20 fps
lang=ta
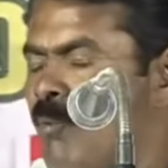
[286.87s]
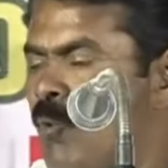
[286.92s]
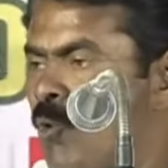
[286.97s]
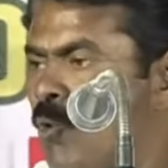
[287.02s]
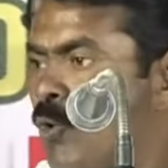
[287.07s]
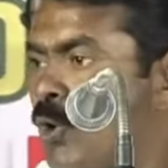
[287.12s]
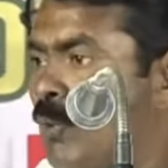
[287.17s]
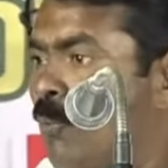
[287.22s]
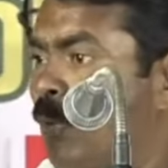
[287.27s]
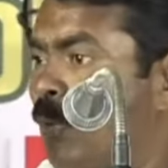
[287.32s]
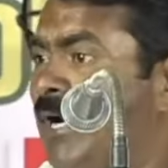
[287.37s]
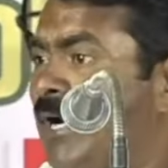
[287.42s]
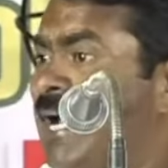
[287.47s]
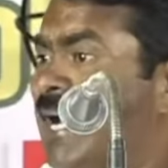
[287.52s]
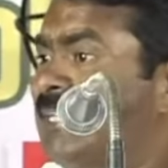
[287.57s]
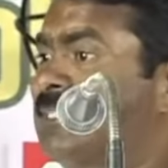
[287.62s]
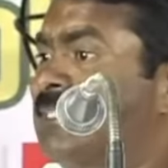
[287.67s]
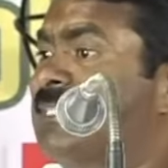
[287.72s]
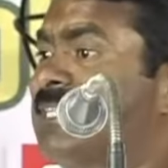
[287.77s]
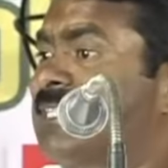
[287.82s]
மூணு புள்ளி
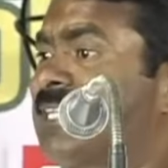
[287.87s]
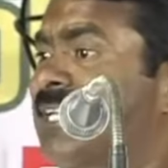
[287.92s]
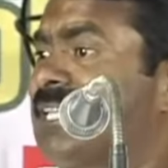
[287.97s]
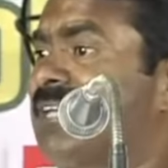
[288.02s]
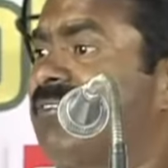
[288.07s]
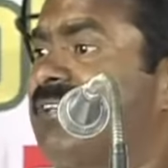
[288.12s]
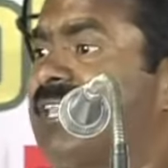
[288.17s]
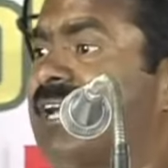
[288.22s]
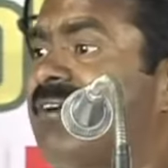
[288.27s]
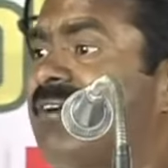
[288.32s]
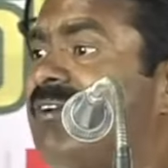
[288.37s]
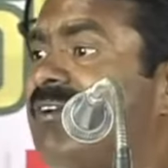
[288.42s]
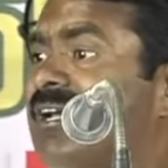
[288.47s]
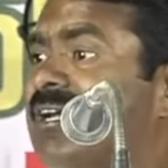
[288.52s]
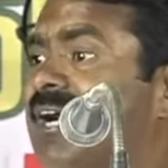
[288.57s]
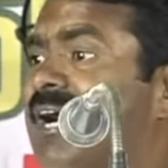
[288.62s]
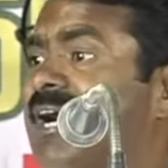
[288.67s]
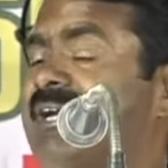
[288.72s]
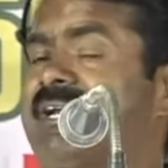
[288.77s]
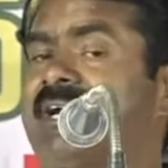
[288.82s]
அஞ்சு சதவீத
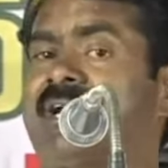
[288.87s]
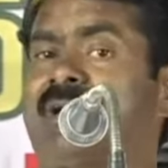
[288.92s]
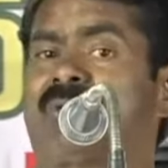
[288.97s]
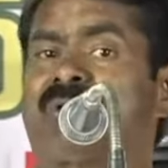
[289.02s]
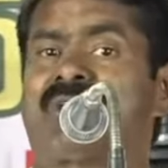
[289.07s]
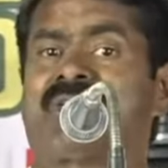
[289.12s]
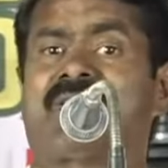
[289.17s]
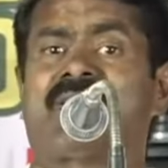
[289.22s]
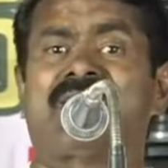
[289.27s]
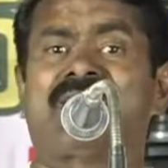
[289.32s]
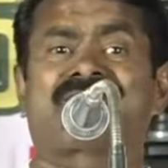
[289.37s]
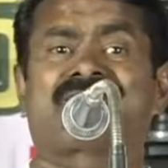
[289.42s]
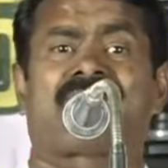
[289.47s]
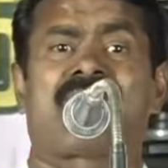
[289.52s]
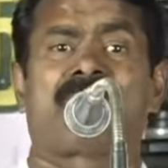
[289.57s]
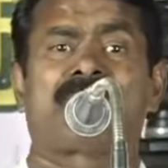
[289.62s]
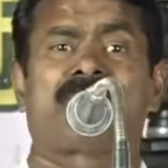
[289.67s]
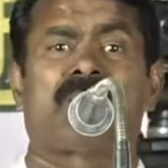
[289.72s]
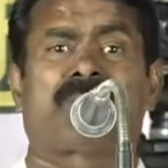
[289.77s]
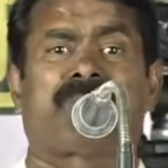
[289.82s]
விழுக்காடு இடஒதுக்கீடு
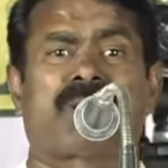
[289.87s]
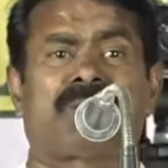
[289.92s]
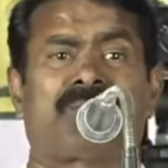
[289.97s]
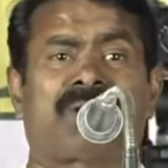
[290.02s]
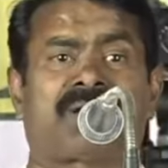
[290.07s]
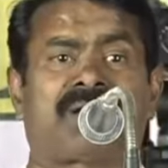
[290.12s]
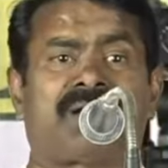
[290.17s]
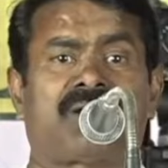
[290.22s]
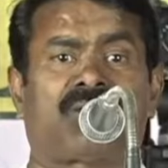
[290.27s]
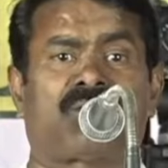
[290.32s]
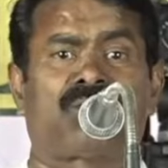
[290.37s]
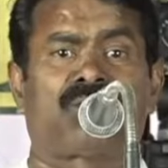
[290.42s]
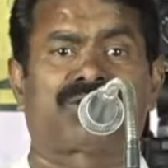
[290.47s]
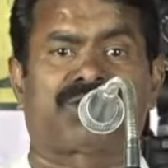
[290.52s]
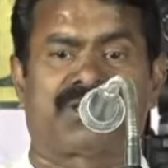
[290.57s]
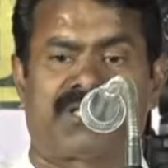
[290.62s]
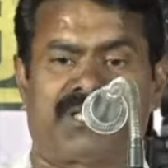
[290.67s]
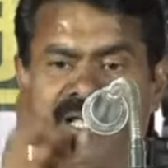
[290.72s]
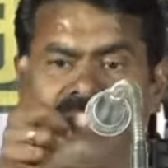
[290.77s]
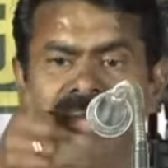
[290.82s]
இஸ்லாமிய பெருமக்களுக்கு
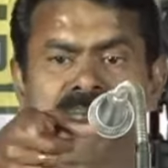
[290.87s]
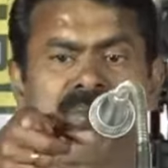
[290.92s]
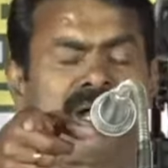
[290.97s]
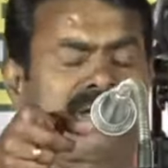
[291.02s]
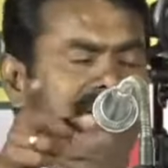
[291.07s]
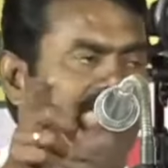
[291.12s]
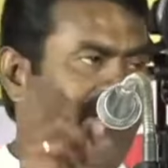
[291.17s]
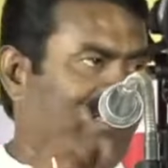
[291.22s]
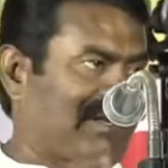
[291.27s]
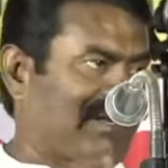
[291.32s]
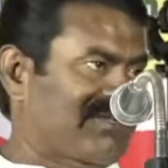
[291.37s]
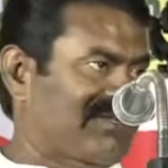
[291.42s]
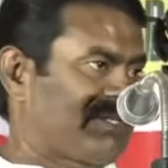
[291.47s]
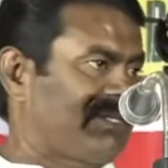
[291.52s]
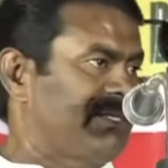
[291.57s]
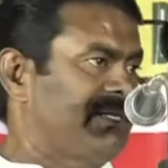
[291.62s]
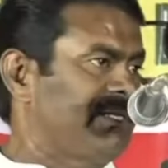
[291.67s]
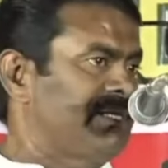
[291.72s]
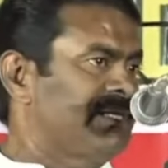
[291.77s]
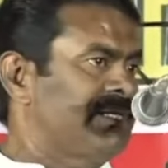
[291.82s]
கொடுத்தது யார் மாநில
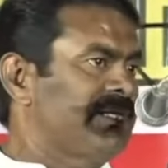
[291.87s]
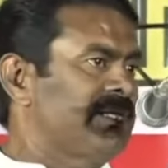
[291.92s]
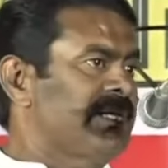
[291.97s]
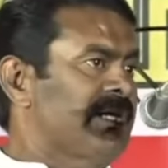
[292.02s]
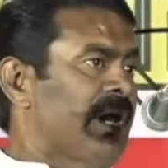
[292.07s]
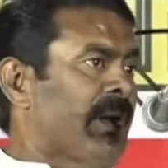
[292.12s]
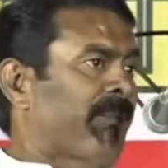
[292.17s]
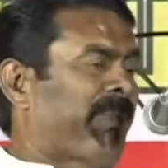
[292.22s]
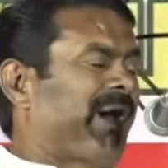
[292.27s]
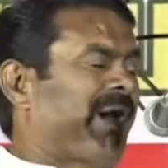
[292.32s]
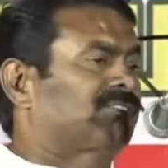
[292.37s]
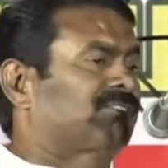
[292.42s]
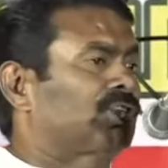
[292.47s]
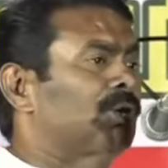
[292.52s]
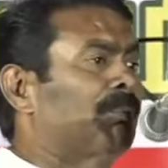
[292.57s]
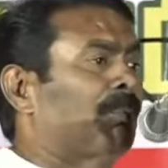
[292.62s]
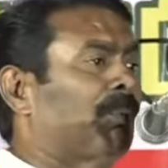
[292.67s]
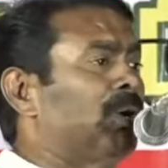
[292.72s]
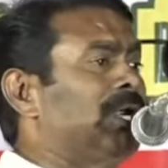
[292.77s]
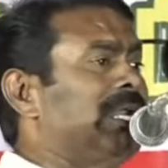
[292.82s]
அரசு
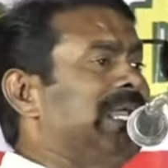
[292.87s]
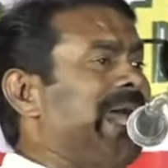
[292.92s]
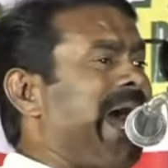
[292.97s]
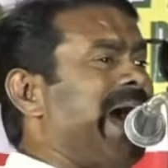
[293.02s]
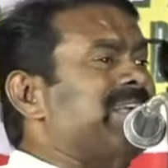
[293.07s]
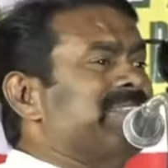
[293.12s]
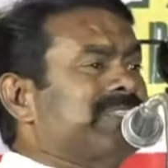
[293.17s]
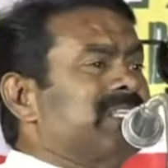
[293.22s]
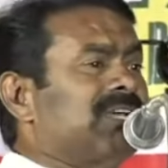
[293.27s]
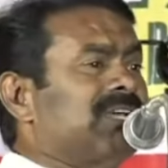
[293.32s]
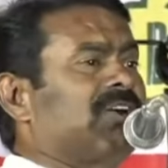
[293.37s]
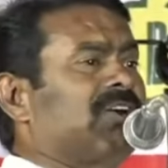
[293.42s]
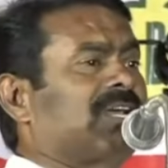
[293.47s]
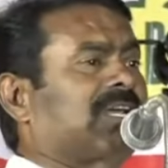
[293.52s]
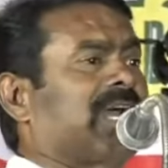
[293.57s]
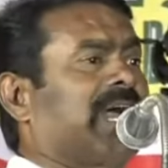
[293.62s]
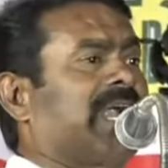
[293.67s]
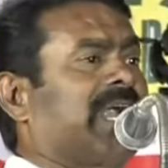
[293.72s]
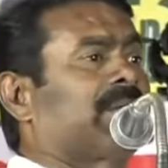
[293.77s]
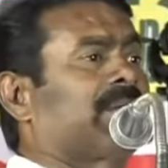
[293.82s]
பத்து புள்ளி அஞ்சு
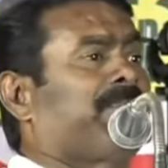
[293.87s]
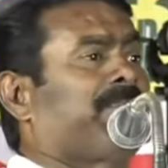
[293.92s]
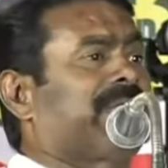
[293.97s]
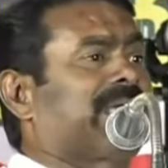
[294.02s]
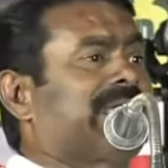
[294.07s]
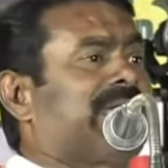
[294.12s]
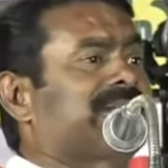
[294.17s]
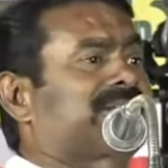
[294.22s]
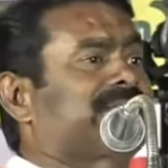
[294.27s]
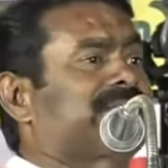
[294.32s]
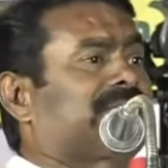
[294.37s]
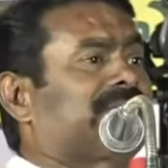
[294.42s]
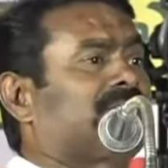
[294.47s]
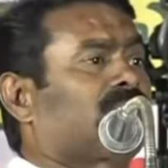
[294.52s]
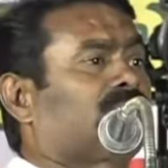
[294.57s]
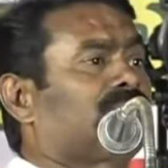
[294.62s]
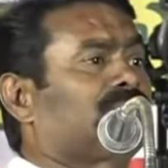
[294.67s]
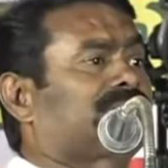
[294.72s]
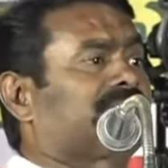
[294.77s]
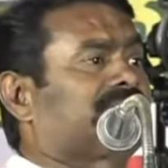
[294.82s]
விழுக்காடு படையாட்சிக்கு
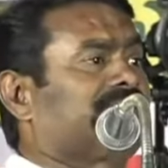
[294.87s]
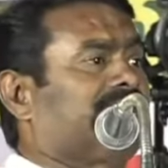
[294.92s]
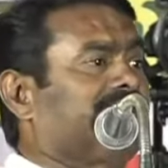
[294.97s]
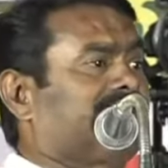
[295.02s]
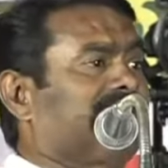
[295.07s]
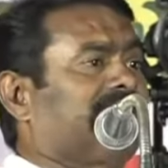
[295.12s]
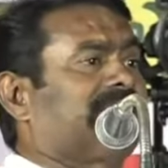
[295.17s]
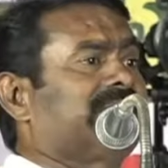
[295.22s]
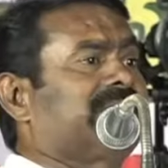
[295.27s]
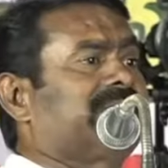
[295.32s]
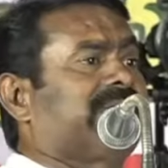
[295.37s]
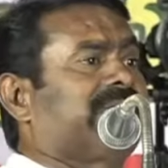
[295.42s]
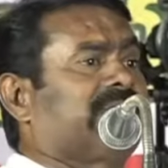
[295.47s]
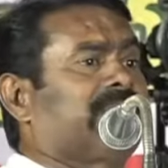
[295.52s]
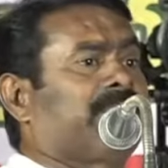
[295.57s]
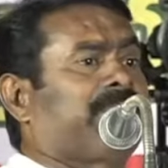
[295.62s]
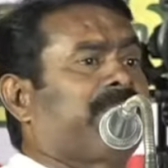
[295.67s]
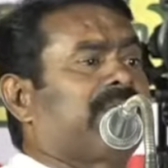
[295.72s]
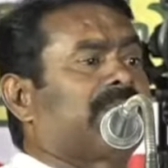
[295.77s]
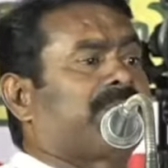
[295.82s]
கொடுத்தது யார் ஐயா
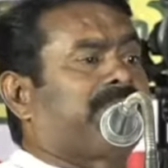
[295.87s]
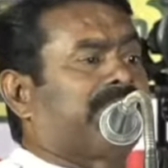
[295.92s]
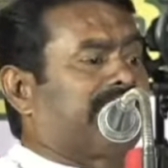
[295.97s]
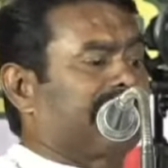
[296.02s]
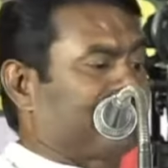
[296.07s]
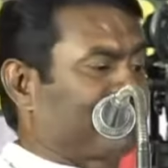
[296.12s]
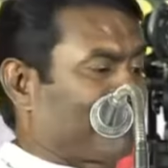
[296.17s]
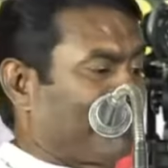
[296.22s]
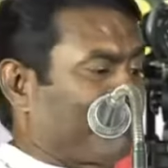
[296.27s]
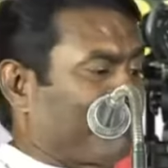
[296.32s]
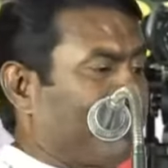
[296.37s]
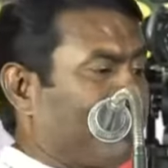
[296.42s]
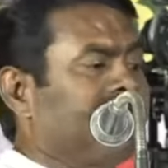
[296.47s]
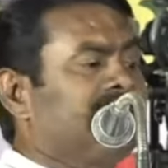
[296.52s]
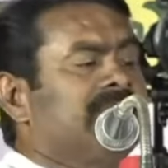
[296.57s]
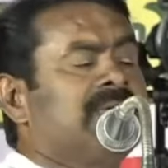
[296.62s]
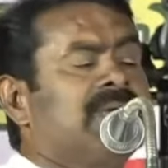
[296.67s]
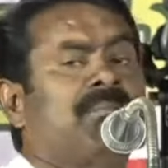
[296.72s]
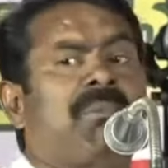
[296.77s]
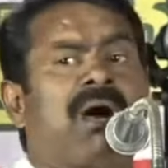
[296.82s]
எடப்பாடி பழனிசாமி
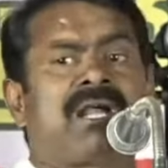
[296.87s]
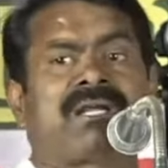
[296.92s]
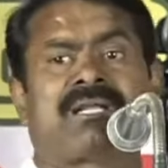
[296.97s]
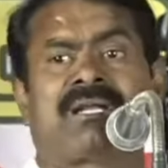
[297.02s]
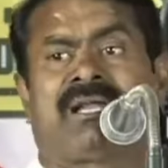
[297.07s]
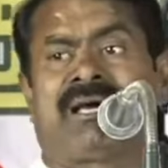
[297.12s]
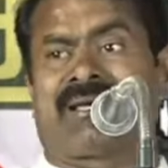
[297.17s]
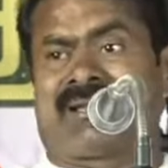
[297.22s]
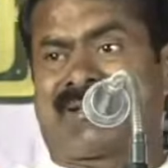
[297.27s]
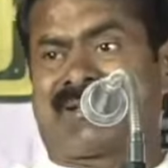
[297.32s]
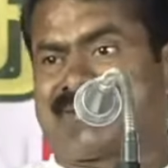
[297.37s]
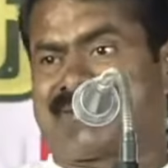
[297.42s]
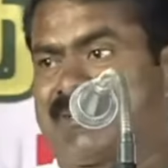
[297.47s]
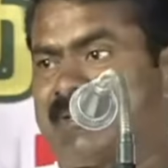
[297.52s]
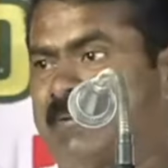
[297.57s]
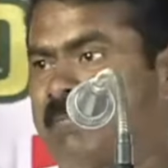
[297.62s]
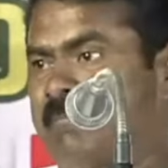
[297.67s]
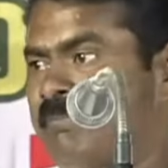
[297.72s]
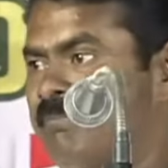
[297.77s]
மாநில அரசு